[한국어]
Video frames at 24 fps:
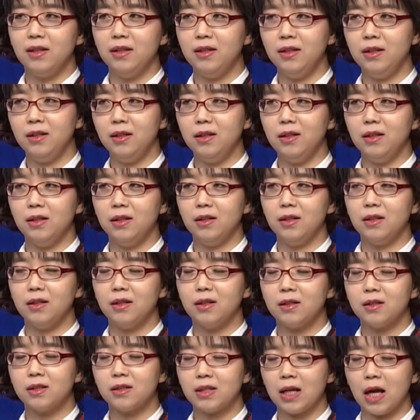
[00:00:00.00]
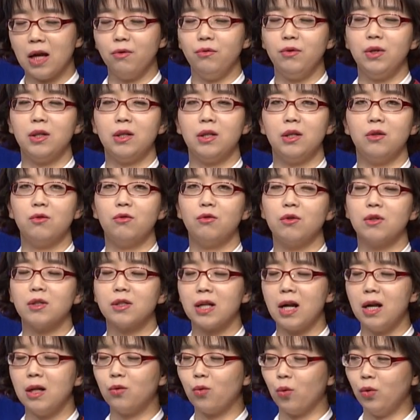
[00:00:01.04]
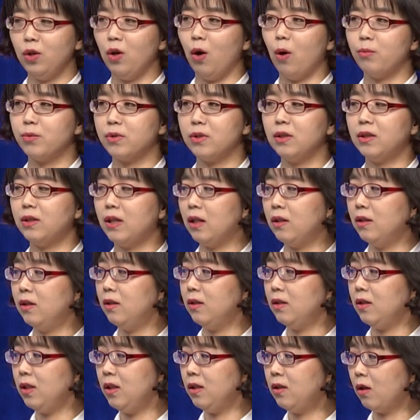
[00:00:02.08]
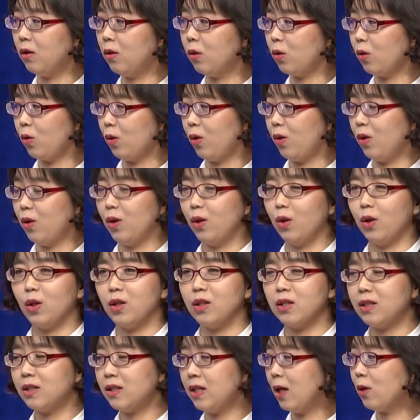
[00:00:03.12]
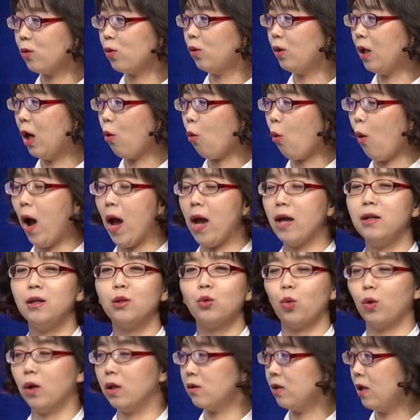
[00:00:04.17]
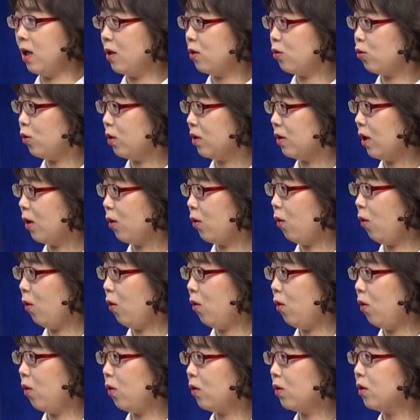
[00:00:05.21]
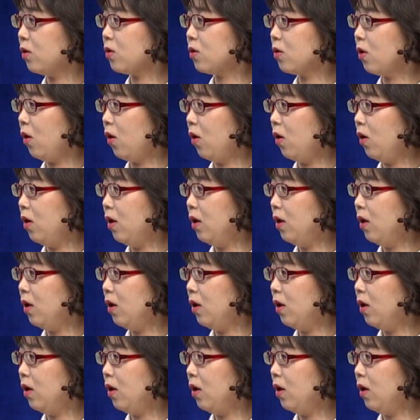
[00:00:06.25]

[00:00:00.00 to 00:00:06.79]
이 자위기구를 살 돈이 없을 때는 이런 채소나 과일을 통해서 할 수 있다고, 그렇죠?